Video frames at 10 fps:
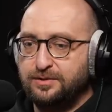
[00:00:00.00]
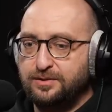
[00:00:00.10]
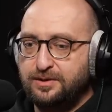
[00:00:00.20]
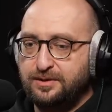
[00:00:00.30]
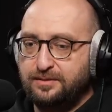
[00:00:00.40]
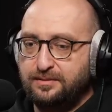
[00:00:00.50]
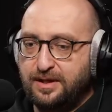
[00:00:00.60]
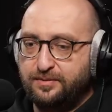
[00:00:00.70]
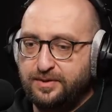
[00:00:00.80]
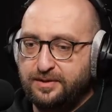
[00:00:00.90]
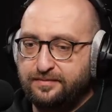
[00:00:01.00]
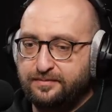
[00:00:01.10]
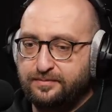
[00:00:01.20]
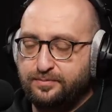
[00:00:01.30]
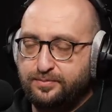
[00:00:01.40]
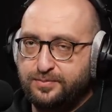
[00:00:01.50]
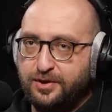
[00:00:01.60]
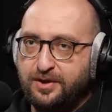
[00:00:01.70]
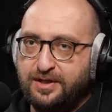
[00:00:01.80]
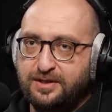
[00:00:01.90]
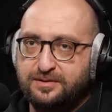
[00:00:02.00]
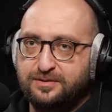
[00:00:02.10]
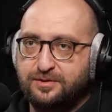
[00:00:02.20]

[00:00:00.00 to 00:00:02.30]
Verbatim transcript: No i jakby trochę